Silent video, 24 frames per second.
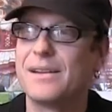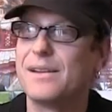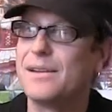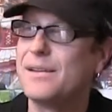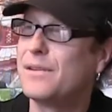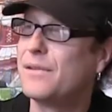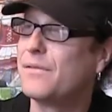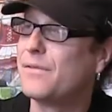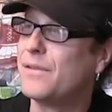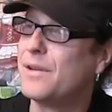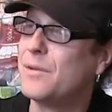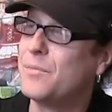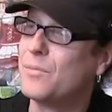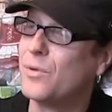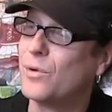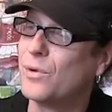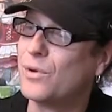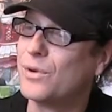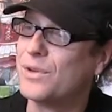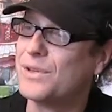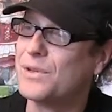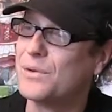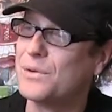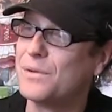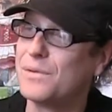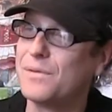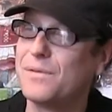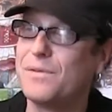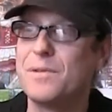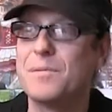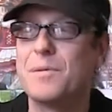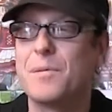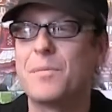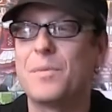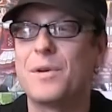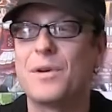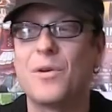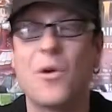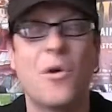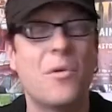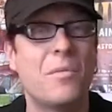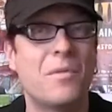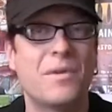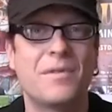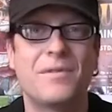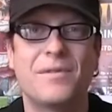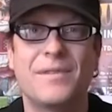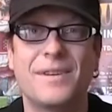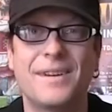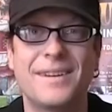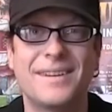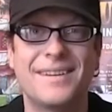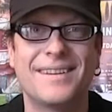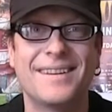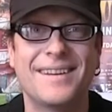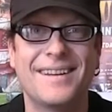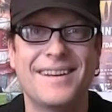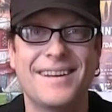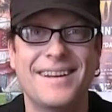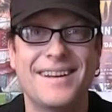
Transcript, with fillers: diese Filmproduktionsfirma bekommen wird,